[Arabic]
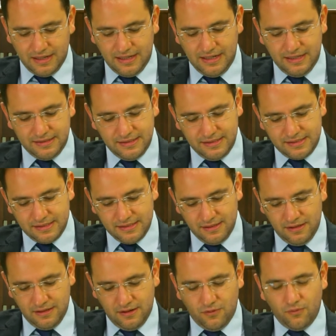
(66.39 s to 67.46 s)
القداسه
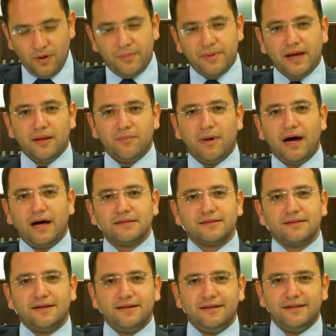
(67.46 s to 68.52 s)

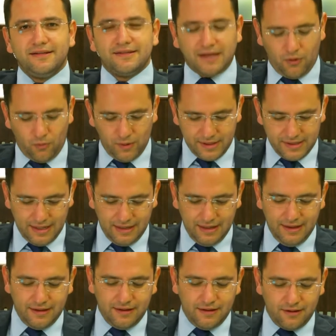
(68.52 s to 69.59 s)
وبهالمحطه اللي تعودنا
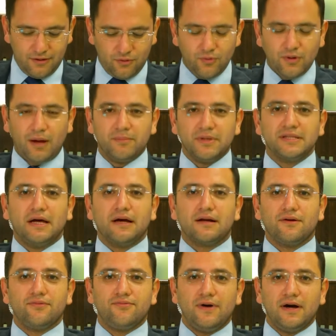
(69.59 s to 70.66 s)
عليها لنكون عم
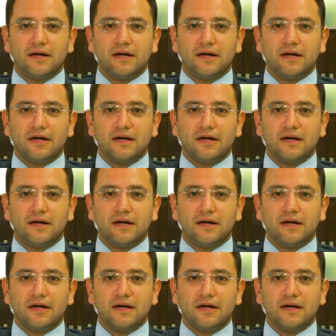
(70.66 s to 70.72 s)
نتعرف